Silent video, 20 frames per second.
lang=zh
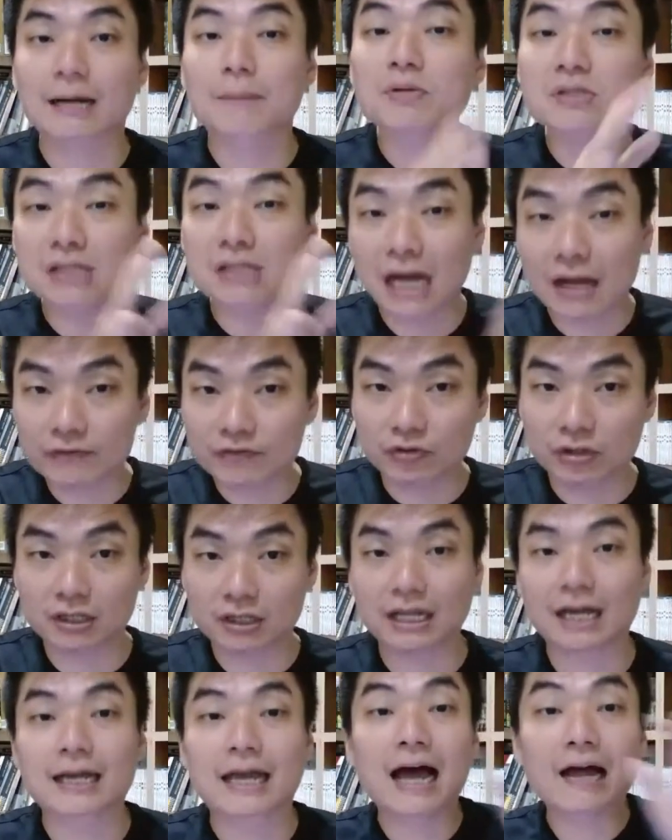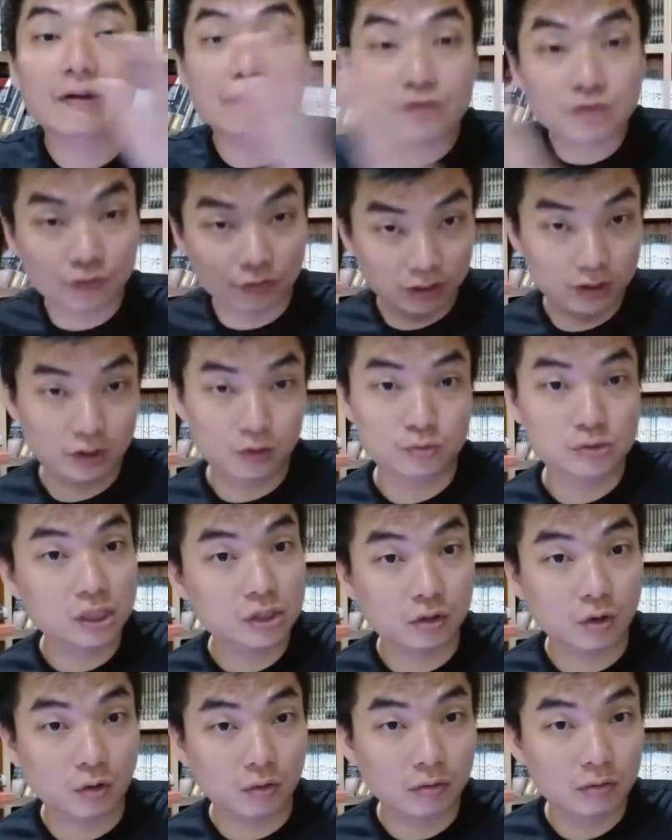他不止安抚了，他也安抚了刘
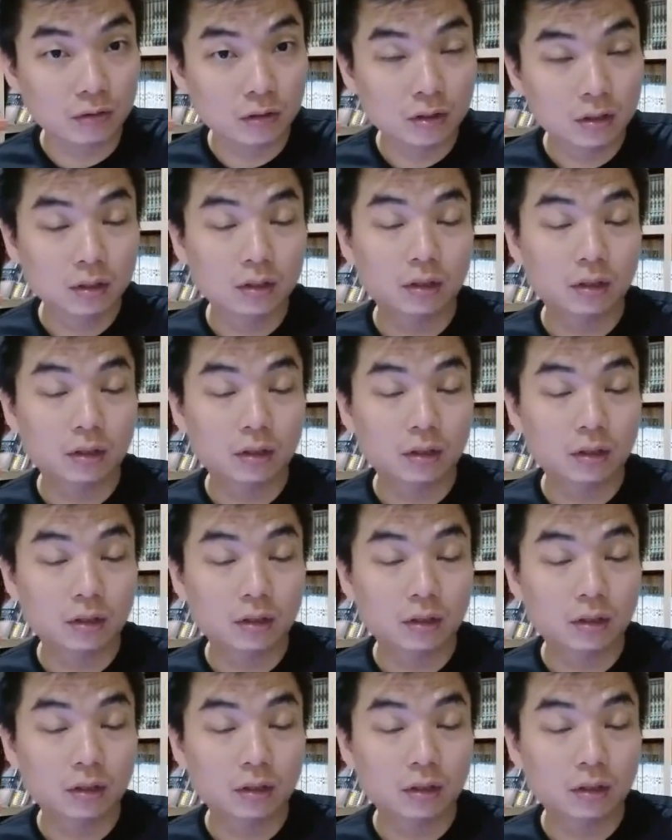振东。